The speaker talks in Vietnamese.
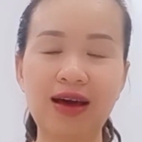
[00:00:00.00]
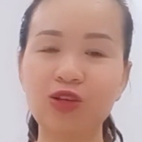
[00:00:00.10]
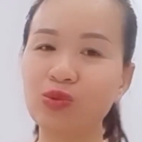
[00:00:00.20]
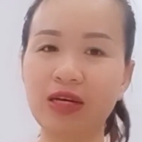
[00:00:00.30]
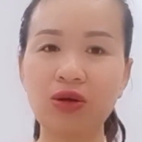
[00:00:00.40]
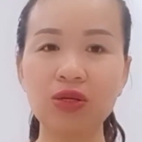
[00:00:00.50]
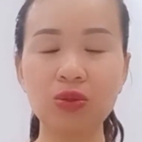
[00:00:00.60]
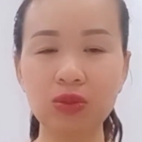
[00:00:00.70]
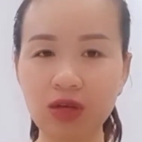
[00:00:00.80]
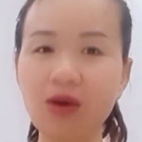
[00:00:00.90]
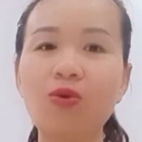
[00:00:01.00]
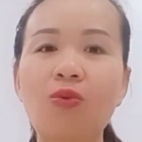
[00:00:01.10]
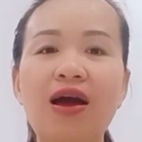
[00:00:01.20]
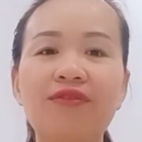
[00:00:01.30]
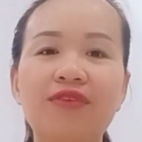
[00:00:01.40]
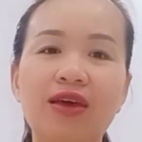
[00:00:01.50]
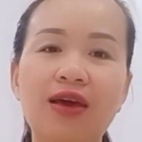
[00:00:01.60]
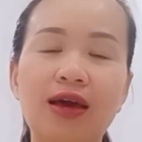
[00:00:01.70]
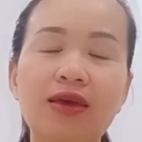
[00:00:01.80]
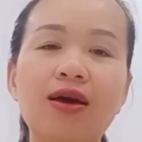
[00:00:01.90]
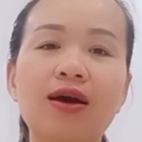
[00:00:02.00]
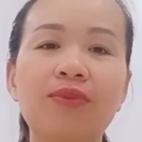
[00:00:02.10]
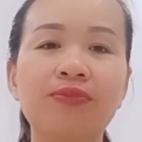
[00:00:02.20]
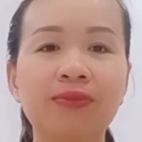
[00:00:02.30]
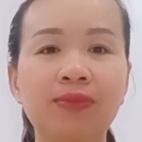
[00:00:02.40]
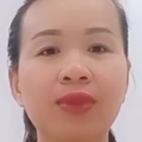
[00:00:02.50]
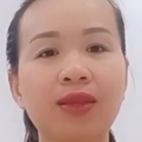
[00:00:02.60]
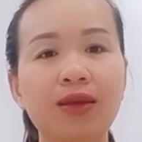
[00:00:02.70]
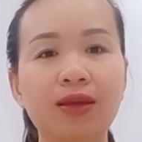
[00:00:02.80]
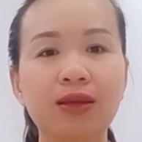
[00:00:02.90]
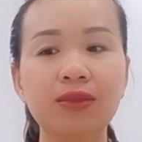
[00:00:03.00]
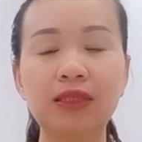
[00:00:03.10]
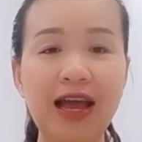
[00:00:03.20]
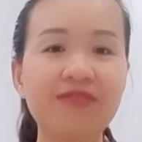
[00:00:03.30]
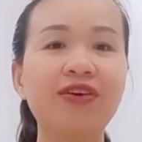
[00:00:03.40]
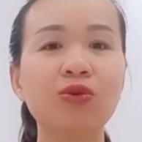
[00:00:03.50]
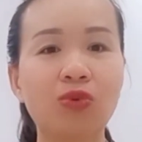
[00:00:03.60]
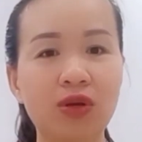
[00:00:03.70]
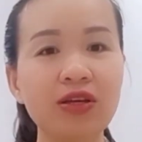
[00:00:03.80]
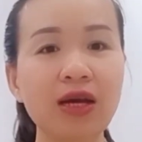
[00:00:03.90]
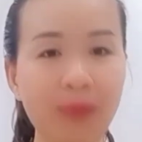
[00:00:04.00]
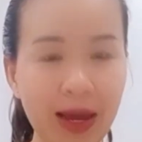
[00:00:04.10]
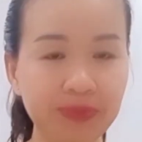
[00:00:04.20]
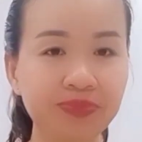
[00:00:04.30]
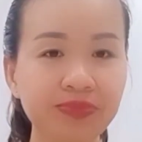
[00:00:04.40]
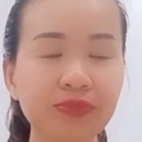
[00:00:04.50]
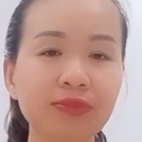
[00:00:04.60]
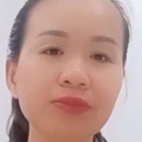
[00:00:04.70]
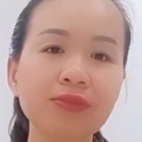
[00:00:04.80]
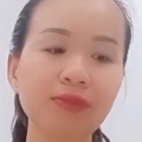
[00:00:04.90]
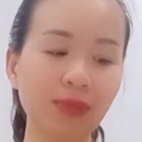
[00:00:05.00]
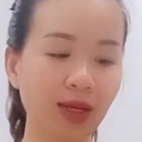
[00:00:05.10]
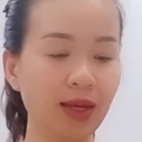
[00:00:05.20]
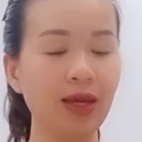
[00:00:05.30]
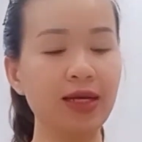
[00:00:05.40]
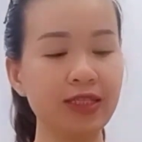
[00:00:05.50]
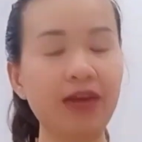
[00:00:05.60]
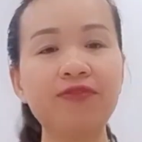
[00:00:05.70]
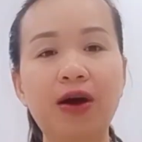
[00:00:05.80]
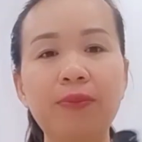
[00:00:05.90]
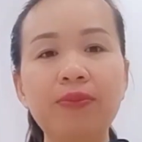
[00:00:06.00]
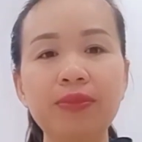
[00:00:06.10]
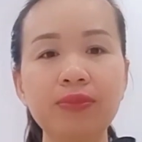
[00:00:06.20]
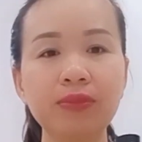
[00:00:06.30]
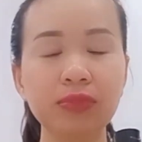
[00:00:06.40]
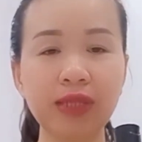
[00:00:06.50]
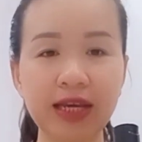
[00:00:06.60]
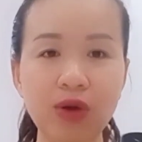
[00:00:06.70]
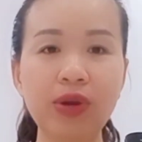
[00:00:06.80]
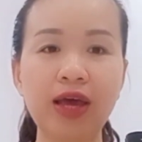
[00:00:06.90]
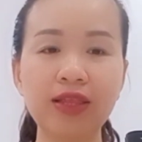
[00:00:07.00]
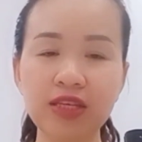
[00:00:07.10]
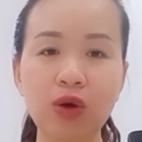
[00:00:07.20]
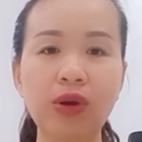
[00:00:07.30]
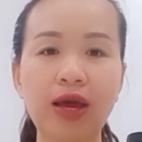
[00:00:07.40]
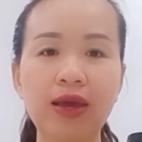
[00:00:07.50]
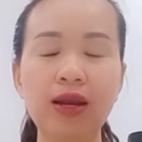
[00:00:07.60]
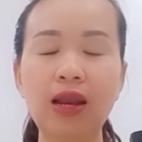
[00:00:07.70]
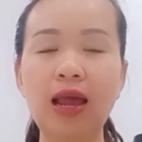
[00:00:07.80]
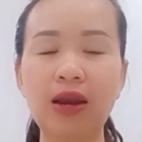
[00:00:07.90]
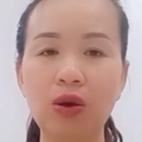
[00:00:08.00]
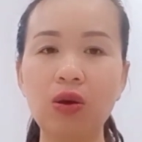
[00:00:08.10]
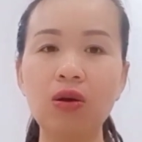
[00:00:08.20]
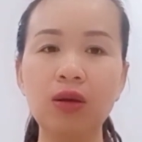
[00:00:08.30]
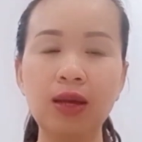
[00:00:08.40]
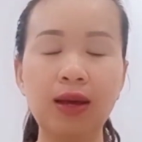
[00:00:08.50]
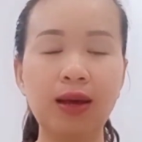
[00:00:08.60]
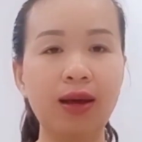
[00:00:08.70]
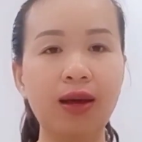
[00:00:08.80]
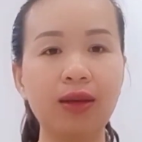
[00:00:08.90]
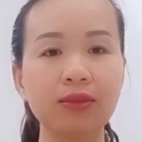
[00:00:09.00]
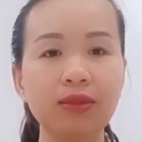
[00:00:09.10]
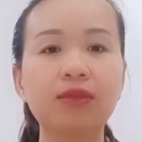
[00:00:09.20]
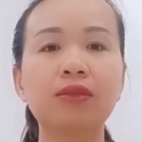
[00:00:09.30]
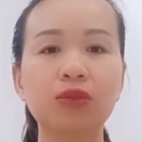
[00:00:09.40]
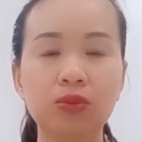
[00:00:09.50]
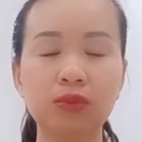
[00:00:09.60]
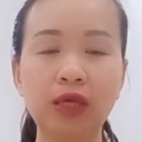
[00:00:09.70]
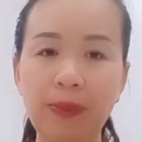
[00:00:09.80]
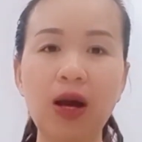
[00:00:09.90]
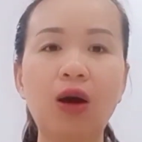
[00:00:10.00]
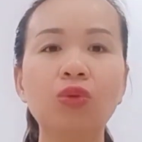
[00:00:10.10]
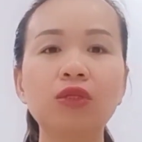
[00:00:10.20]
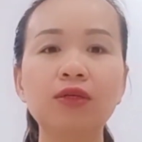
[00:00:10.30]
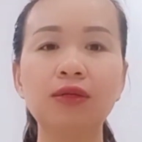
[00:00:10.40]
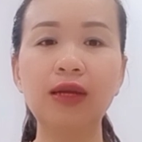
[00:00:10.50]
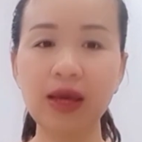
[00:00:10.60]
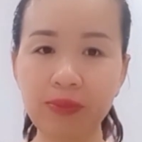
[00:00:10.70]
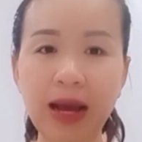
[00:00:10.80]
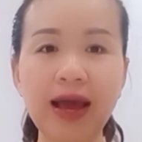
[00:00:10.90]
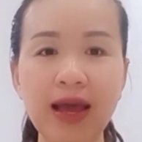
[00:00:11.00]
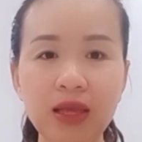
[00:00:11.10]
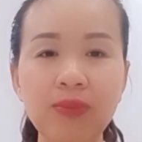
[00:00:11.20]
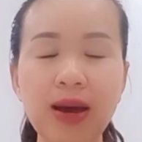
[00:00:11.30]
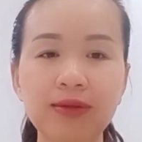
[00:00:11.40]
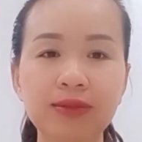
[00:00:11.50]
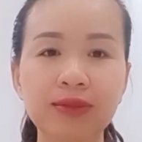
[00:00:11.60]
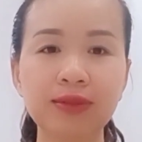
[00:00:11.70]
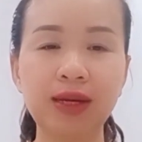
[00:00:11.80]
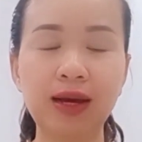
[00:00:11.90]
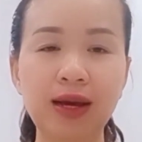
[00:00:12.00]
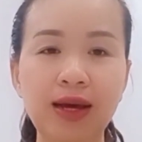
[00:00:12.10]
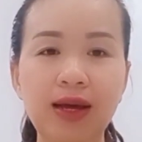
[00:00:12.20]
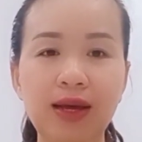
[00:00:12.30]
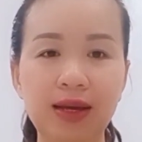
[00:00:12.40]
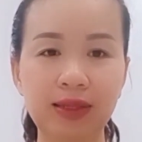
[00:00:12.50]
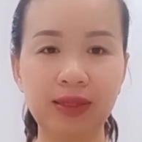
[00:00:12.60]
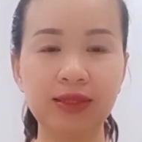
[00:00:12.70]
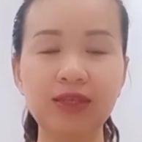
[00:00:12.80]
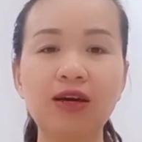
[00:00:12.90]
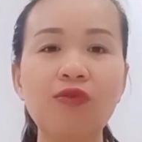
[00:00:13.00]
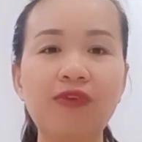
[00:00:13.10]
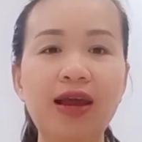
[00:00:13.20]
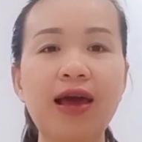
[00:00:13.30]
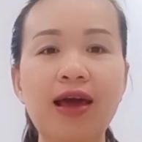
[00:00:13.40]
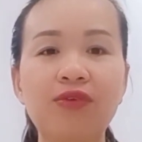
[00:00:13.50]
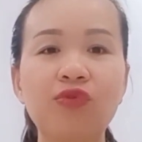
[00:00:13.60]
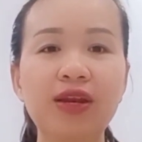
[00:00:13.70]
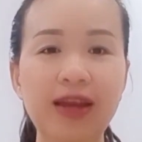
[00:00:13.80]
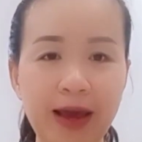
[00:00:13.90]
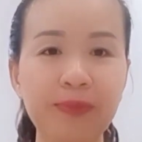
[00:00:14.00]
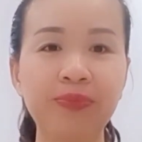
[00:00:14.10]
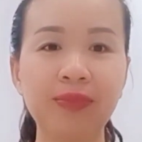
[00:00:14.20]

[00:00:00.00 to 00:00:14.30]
à, dục sẽ nói sơ qua về cái uh, thành phần của nó nha các bạn sản phẩm chai dầu này tinh dầu này là nó uh, được nhập khẩu từ liên bang nga nha các bạn à, chứ không phải là hàng của việt nam